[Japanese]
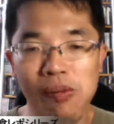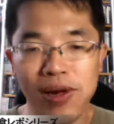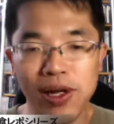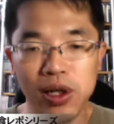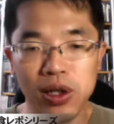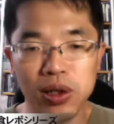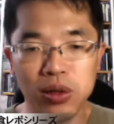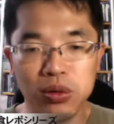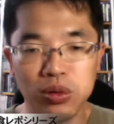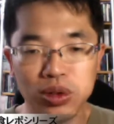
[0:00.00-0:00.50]

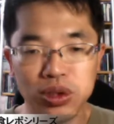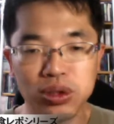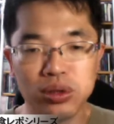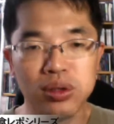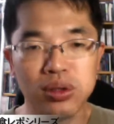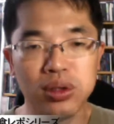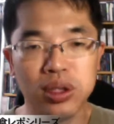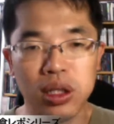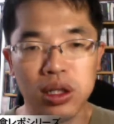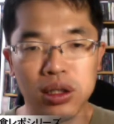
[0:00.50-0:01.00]
えー、美味し
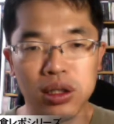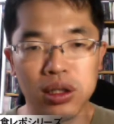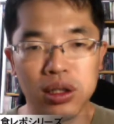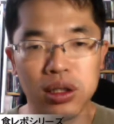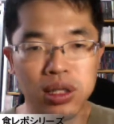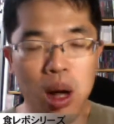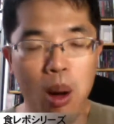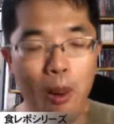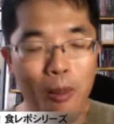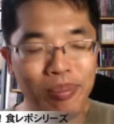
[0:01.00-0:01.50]
くいただきま
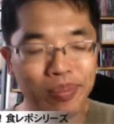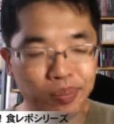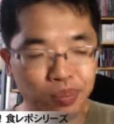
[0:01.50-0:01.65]
した。